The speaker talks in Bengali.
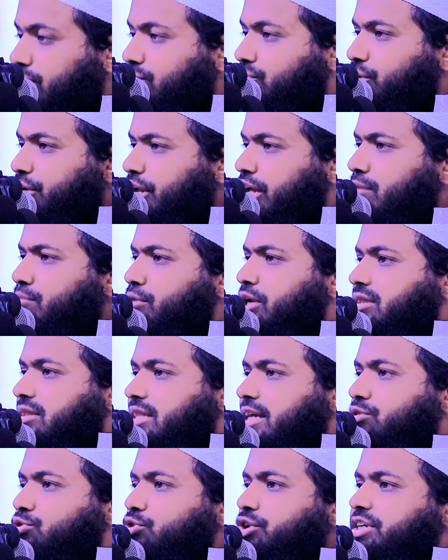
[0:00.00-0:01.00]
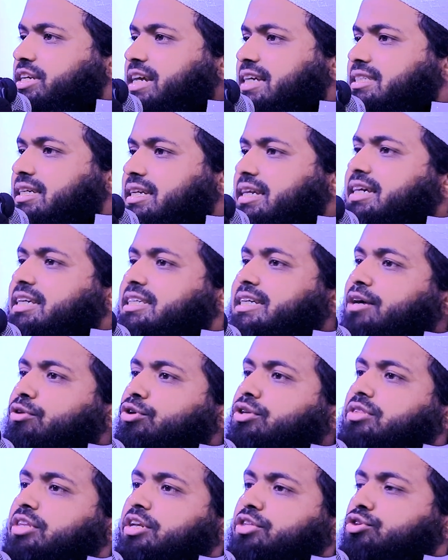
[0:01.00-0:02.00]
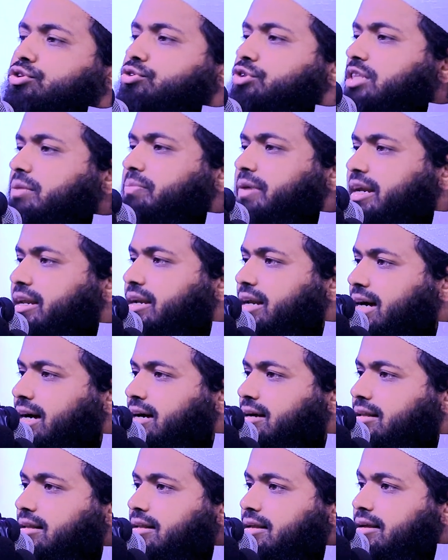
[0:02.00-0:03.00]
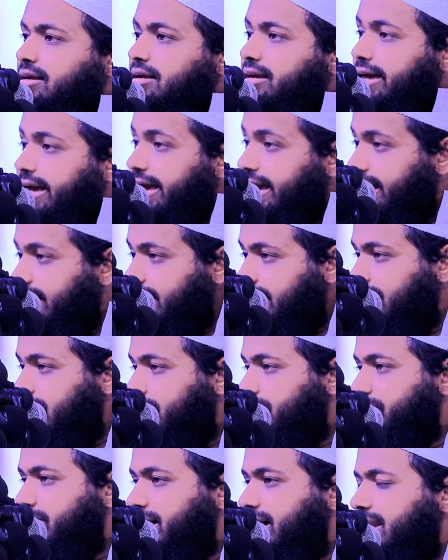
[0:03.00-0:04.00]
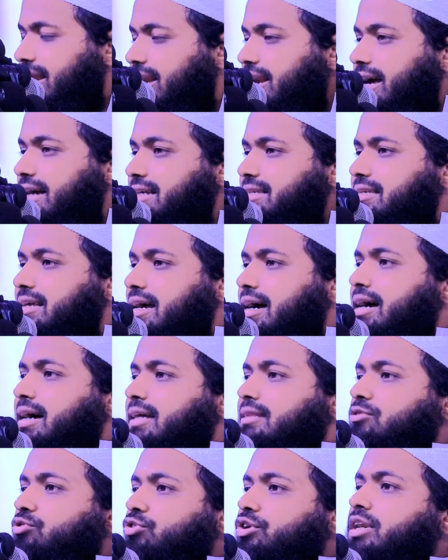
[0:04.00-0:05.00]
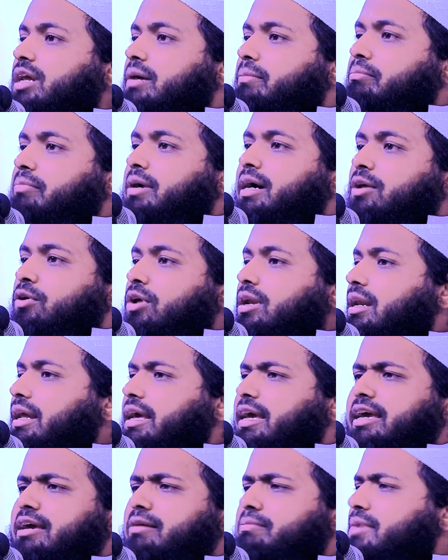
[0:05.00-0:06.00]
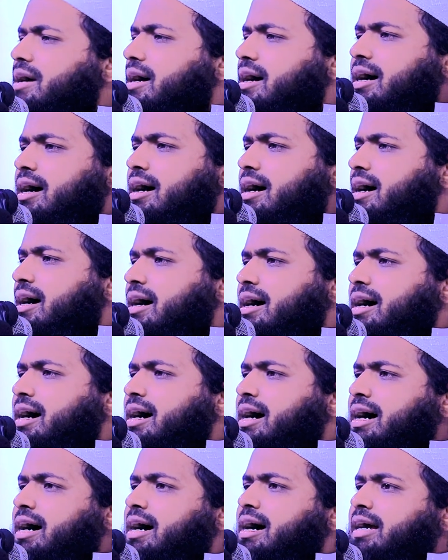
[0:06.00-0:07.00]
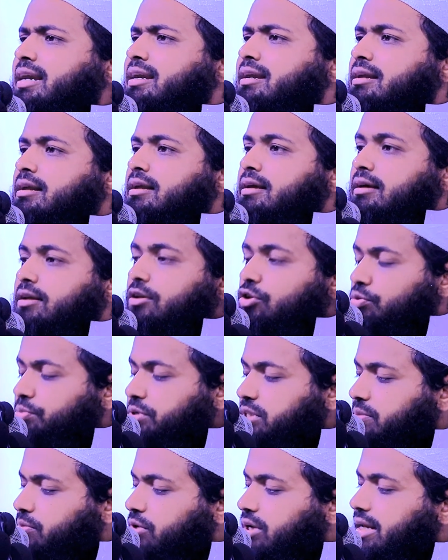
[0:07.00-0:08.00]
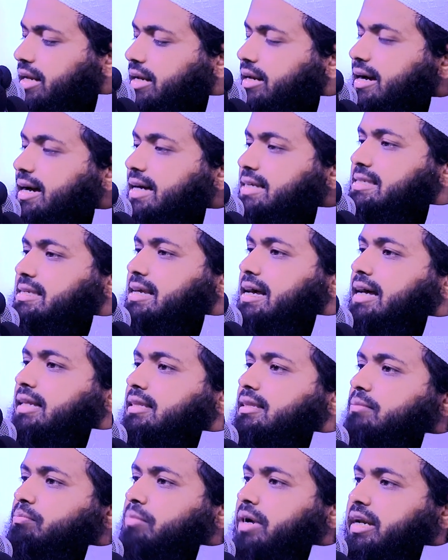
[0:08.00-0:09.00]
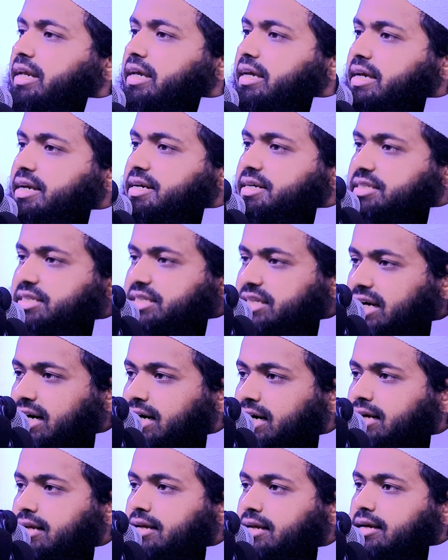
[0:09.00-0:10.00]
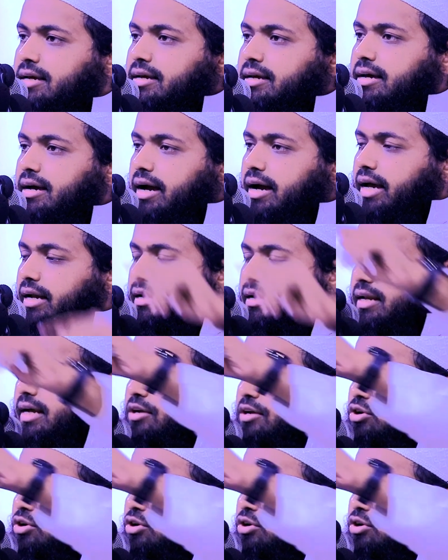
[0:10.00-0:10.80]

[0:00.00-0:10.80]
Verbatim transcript: অন্তরের মধ্যে দুইটা জিনিস একত্রিত হতে পারে না এক নাম্বার আল হাসাদ দুই নাম্বার আল ইমান নবীজি বলেন হাসাদ মানে হিংসা আল্লাহ